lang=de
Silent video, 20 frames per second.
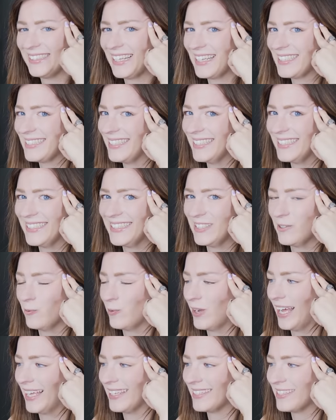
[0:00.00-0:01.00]
Das ist so
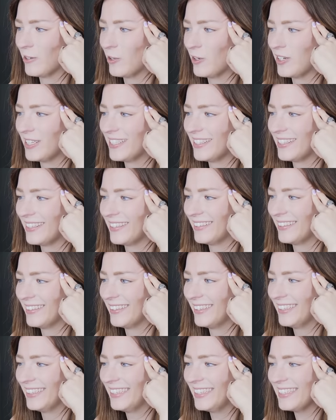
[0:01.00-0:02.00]
krass, Leute, ne?
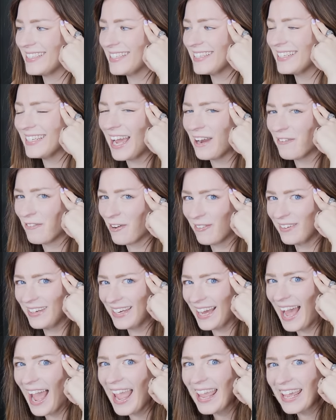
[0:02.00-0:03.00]
Dass sie die einfach
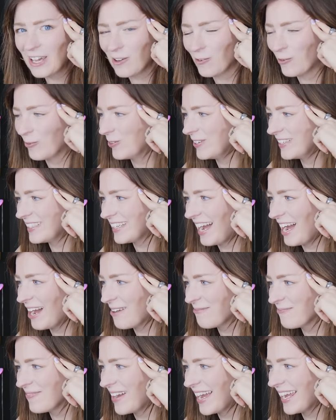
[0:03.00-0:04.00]
wieder reingeholt haben.